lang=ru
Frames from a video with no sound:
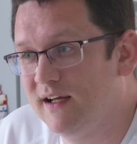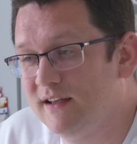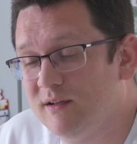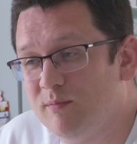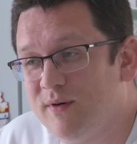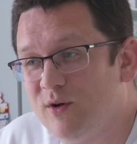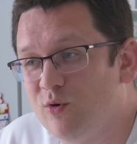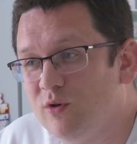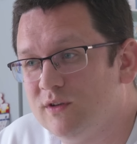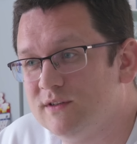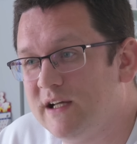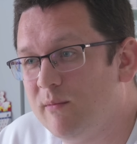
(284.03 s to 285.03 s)
Это
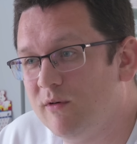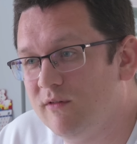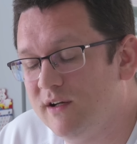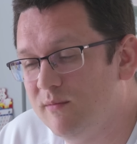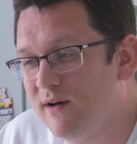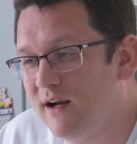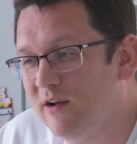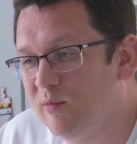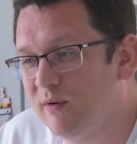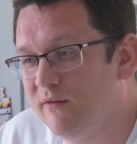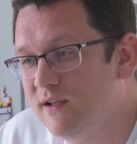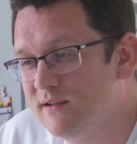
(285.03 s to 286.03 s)
приход самого либерального
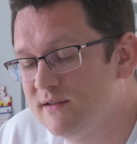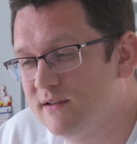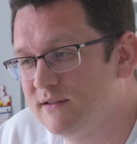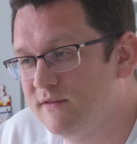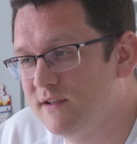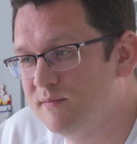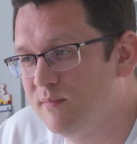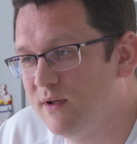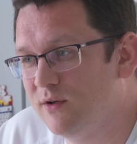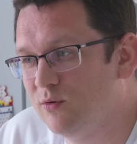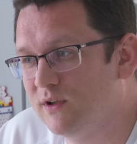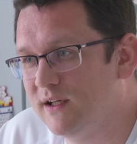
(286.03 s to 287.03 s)
правительства за весь
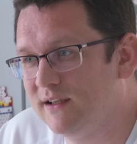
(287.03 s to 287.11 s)
период,